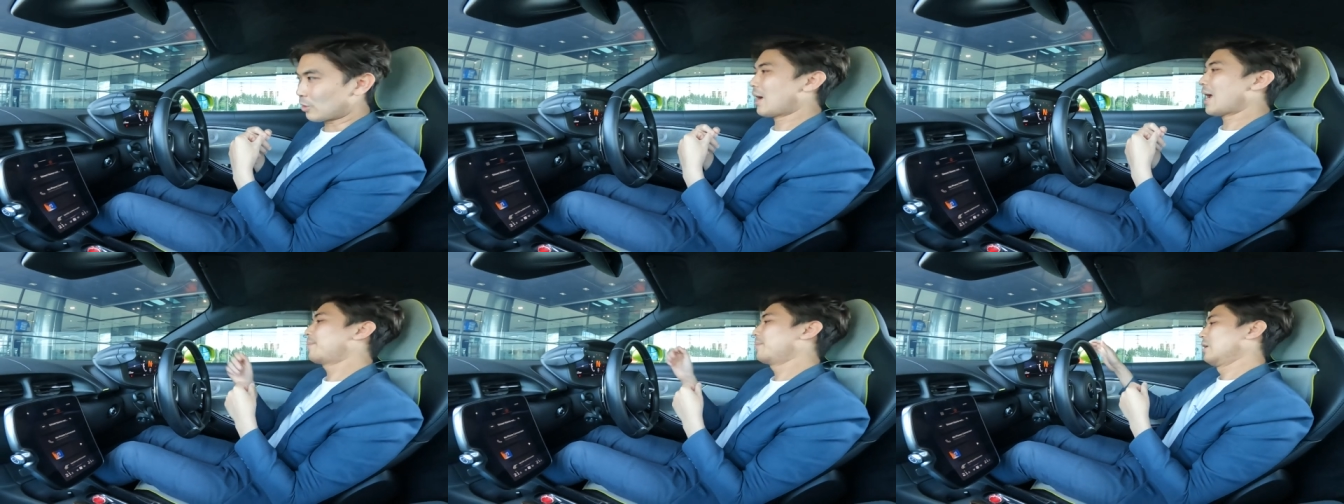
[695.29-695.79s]
ต้อง
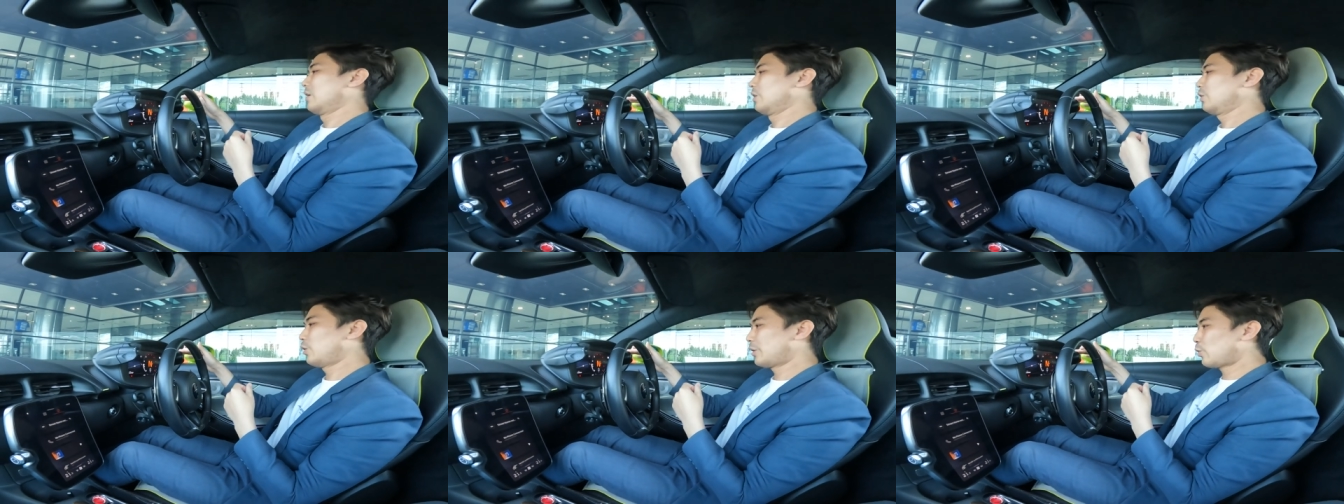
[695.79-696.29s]
ครับ
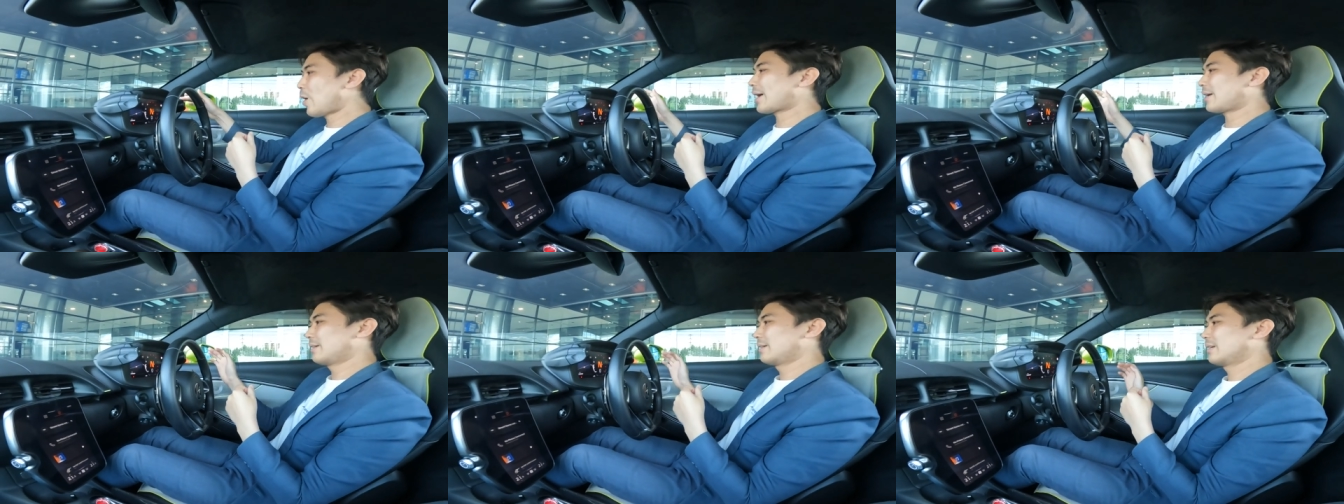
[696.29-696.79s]
ส่วนแทร็ก
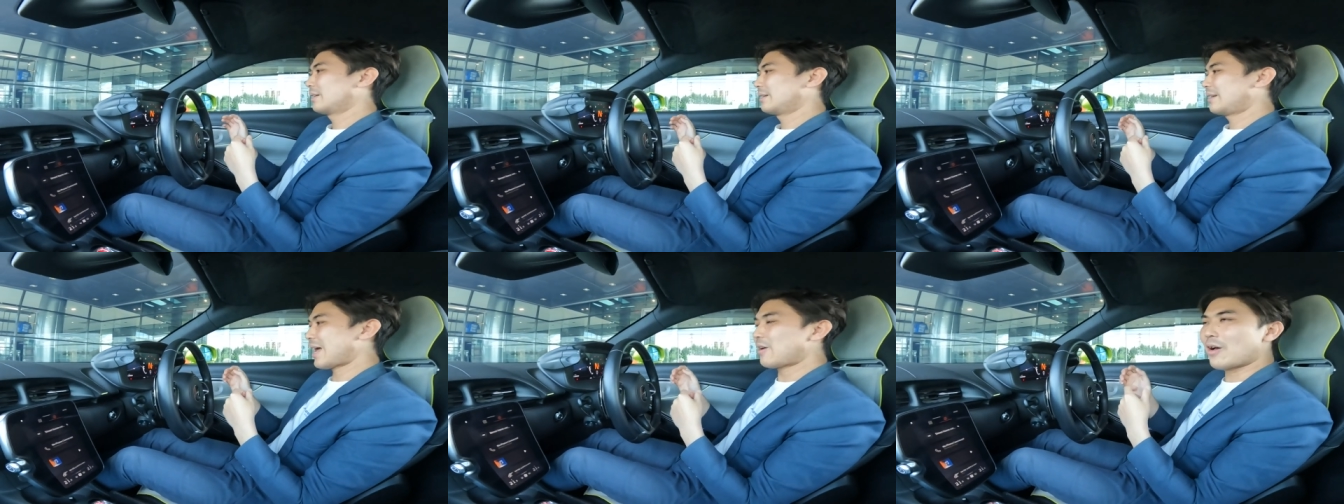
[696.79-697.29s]

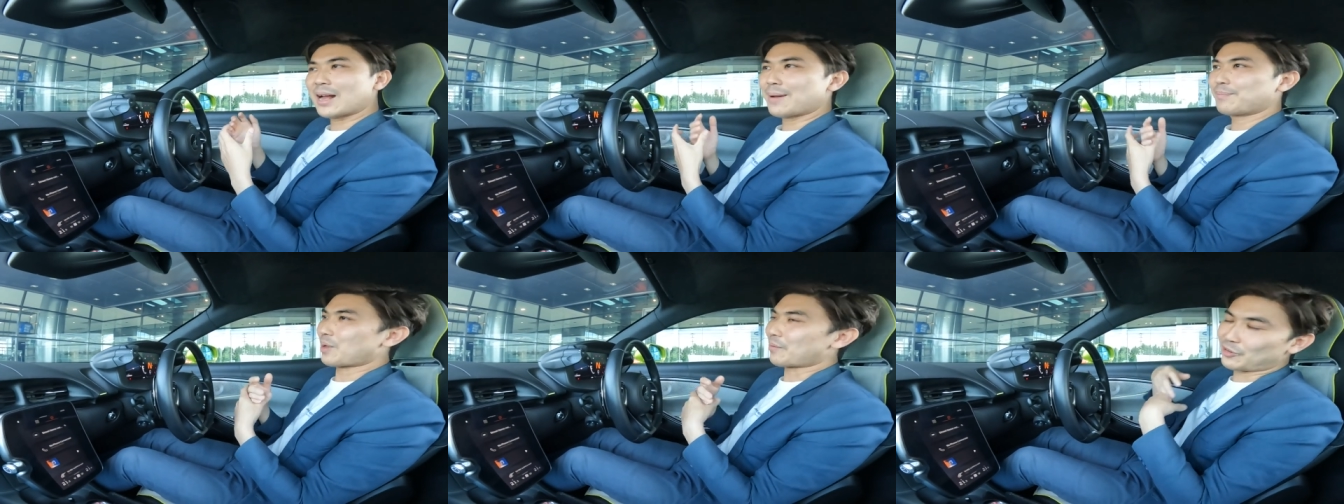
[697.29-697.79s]
แน่นอนครั
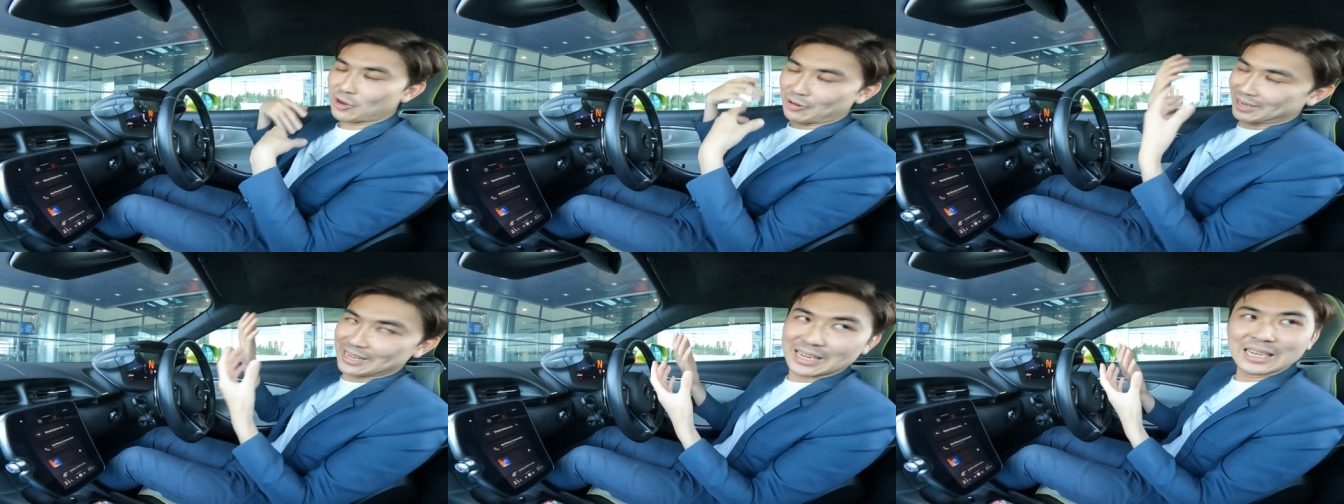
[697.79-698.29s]
บตอบสนอง
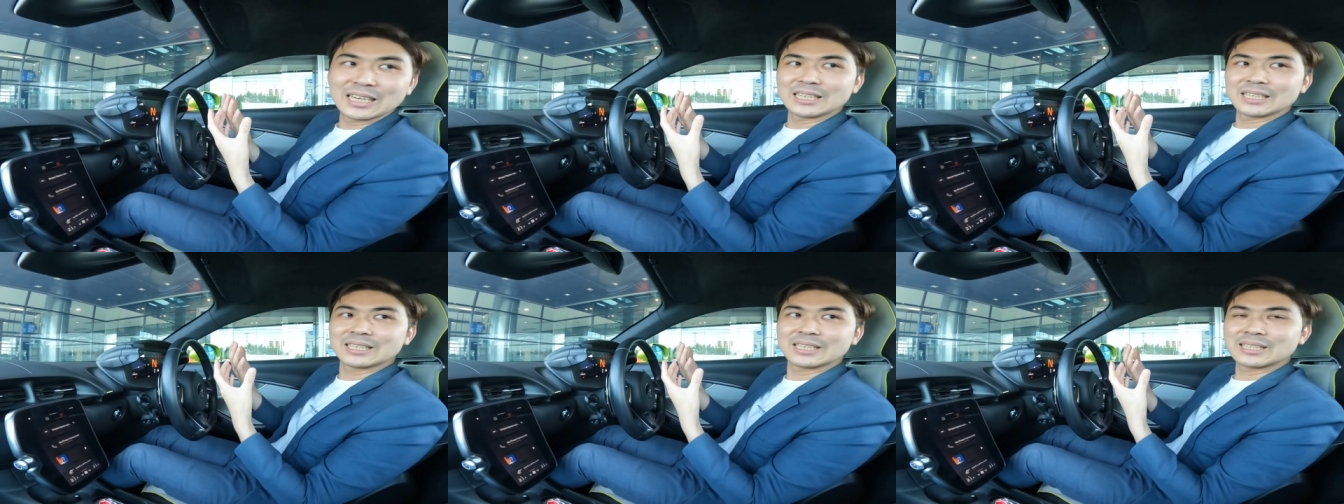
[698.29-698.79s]
ดียิ่งขึ้
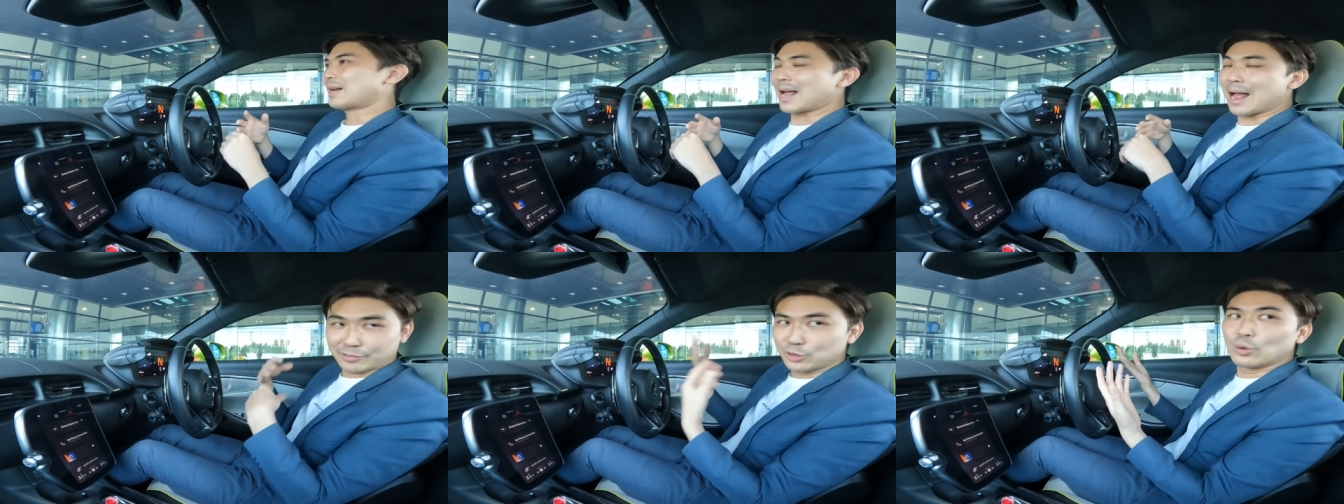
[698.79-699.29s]
น
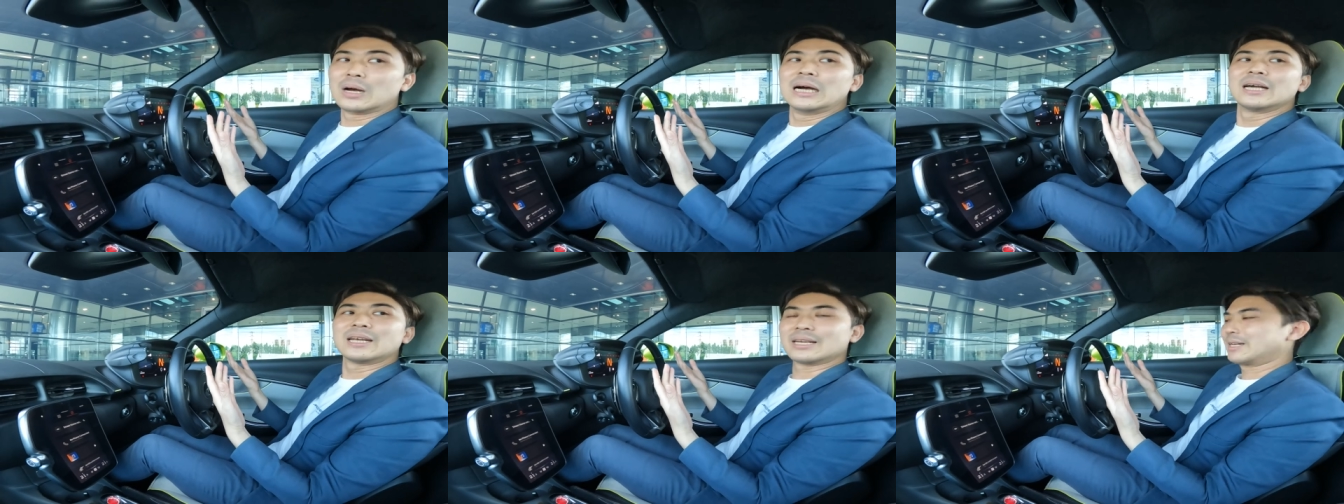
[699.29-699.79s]
ขับสนุก
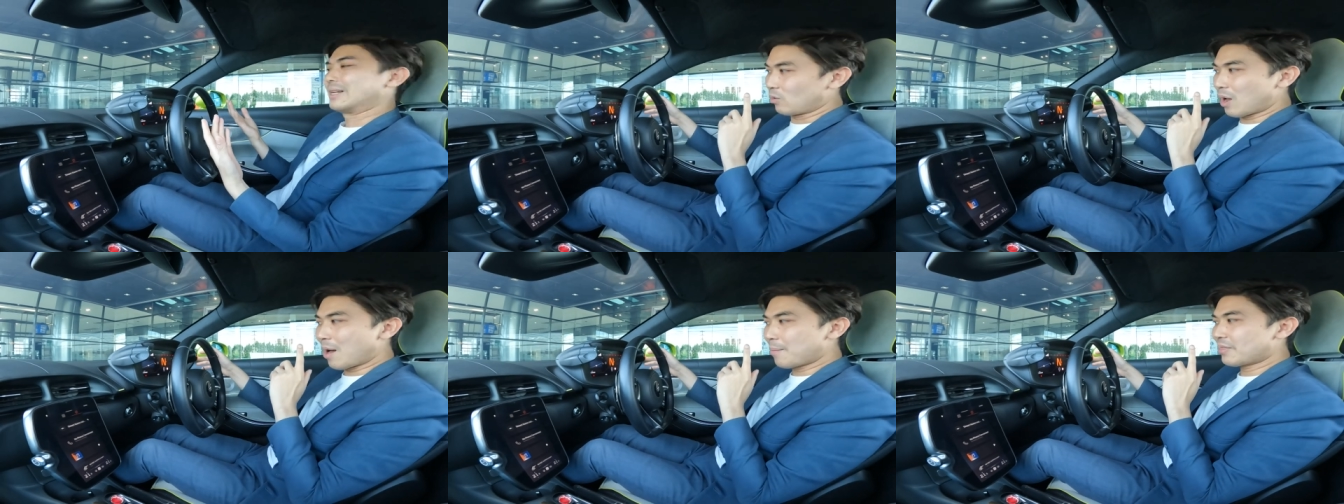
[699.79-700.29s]
ขึ้น
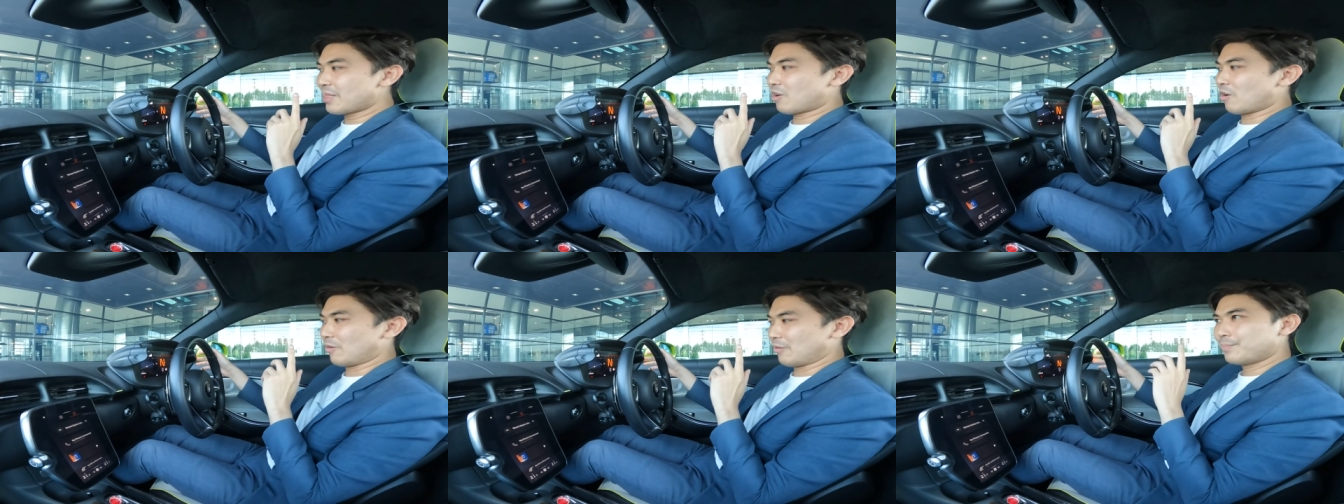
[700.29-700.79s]
และความพิเศษ
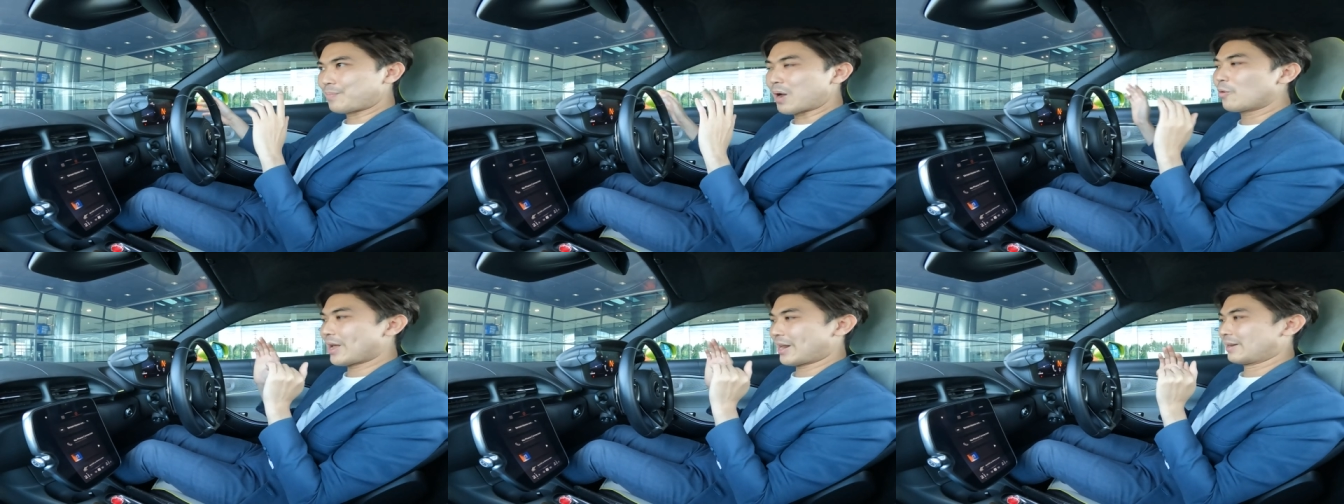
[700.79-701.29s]
ของแมค
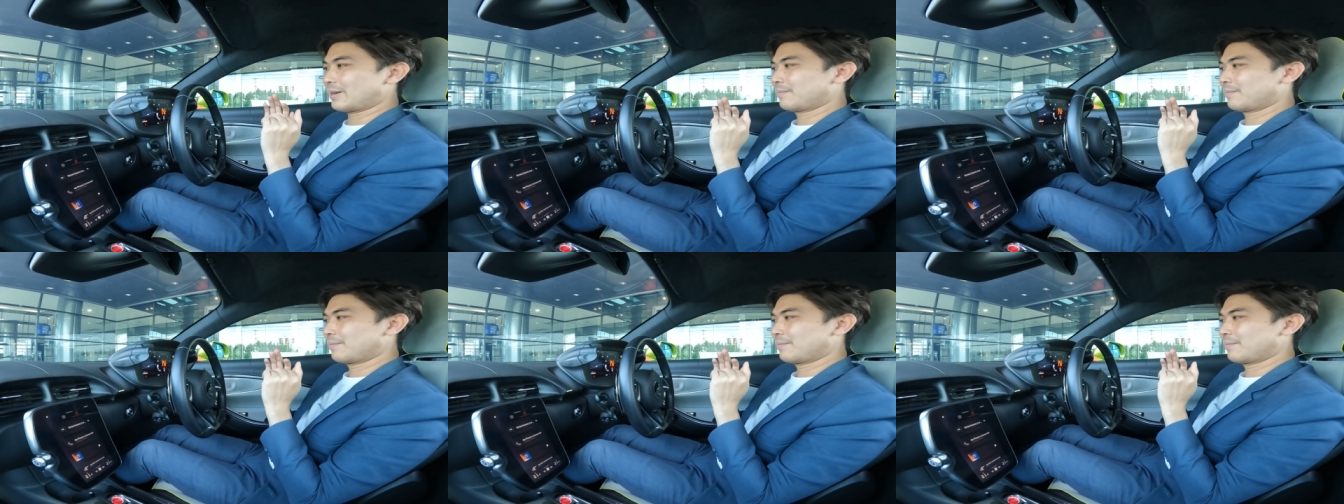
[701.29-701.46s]
คาเรน